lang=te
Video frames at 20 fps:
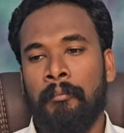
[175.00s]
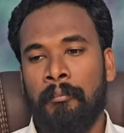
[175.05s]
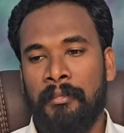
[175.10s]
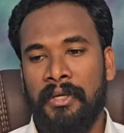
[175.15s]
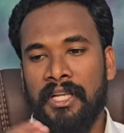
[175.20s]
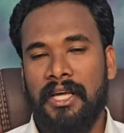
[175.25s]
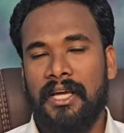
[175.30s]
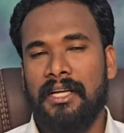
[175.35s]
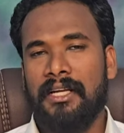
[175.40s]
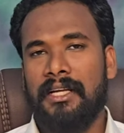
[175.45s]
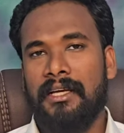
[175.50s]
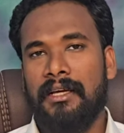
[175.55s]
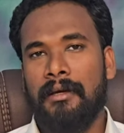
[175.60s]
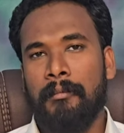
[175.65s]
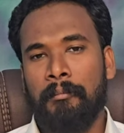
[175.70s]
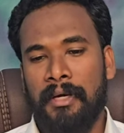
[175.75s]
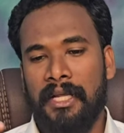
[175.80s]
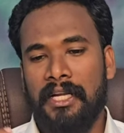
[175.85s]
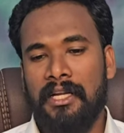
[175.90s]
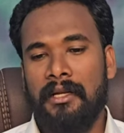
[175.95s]
మీ నాన్న
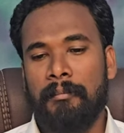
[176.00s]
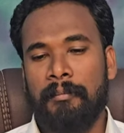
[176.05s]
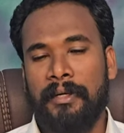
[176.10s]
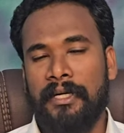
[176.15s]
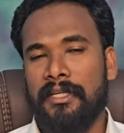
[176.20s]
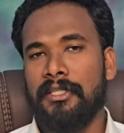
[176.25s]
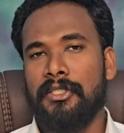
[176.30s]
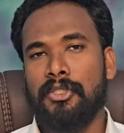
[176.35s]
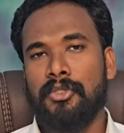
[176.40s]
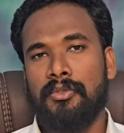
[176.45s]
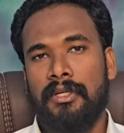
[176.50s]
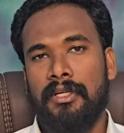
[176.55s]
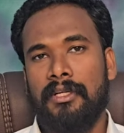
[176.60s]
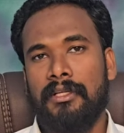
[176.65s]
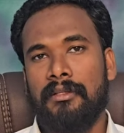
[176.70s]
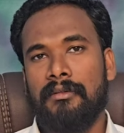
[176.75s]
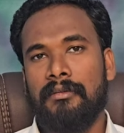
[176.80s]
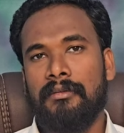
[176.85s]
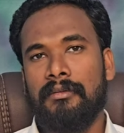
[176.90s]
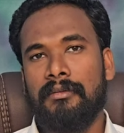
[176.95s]
మనల్ని
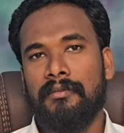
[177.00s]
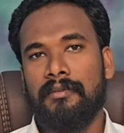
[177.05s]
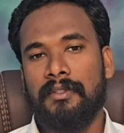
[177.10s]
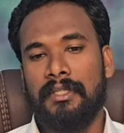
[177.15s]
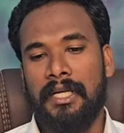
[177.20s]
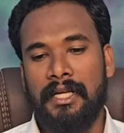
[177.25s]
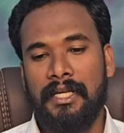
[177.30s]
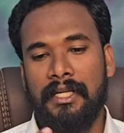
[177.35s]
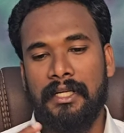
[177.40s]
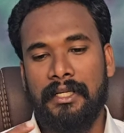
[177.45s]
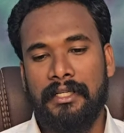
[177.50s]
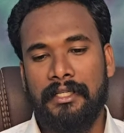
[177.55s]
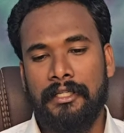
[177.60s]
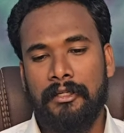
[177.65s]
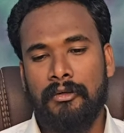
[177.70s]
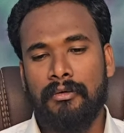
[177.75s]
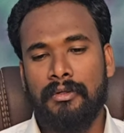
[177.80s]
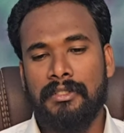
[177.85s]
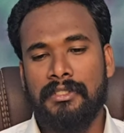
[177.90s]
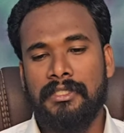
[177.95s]
పట్టించుకోలేదు నన్ను
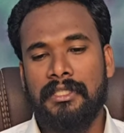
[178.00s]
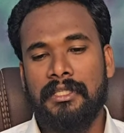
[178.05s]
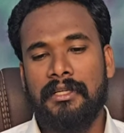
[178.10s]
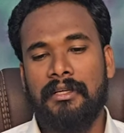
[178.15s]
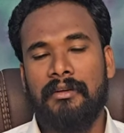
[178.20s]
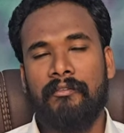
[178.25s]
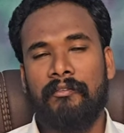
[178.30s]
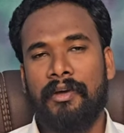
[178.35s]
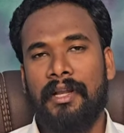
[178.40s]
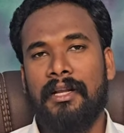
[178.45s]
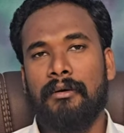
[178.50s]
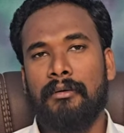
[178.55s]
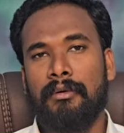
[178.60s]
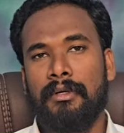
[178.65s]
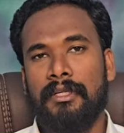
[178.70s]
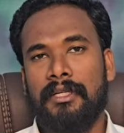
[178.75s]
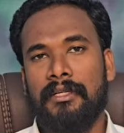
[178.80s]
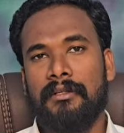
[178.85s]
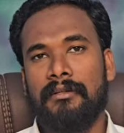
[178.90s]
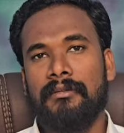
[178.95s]
ఇంటిలోంచి
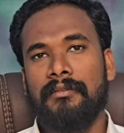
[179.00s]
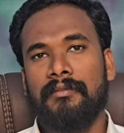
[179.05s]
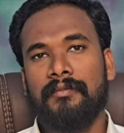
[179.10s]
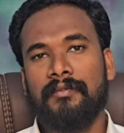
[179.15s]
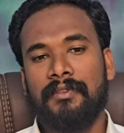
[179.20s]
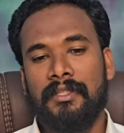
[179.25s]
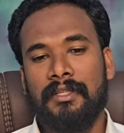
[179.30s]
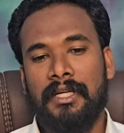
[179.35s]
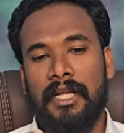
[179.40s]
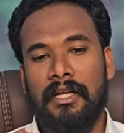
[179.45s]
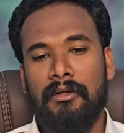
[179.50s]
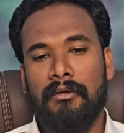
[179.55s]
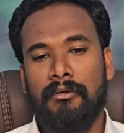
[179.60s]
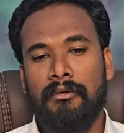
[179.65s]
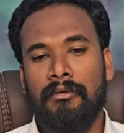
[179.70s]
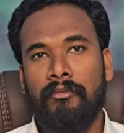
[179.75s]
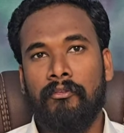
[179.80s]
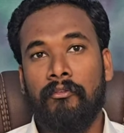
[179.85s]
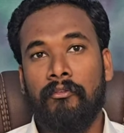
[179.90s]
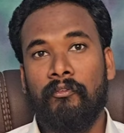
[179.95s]
వెళ్ళగొట్టాడు నన్ను
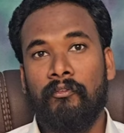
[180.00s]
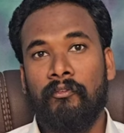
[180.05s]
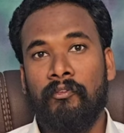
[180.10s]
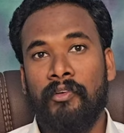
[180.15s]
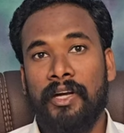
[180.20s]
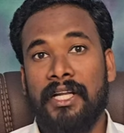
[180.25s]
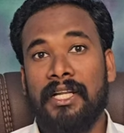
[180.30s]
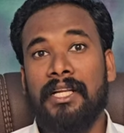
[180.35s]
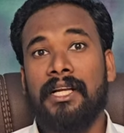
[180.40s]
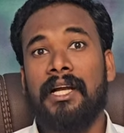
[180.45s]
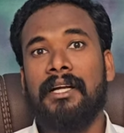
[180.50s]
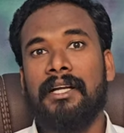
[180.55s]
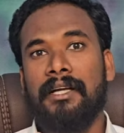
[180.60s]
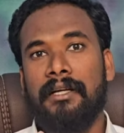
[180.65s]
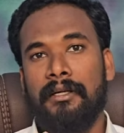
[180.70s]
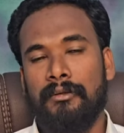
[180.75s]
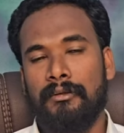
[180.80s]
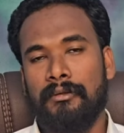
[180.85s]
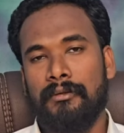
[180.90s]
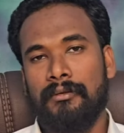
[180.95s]

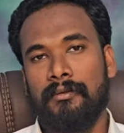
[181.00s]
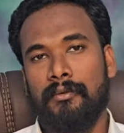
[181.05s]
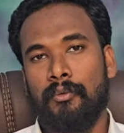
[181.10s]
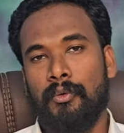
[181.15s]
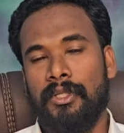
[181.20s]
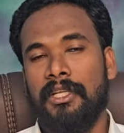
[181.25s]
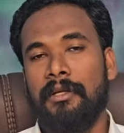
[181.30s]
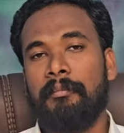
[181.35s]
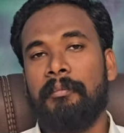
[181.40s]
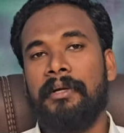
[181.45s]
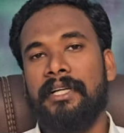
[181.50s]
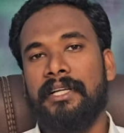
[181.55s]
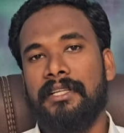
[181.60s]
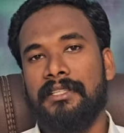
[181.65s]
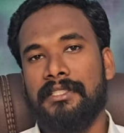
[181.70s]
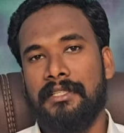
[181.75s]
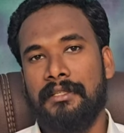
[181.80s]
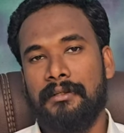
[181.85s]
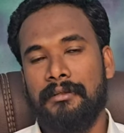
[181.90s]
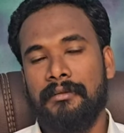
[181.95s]
విడనాడాడు
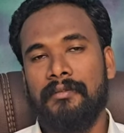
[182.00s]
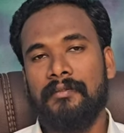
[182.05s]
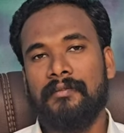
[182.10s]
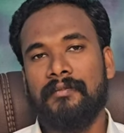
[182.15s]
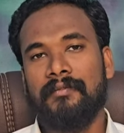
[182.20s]
వదిలిపెట్టేశాడు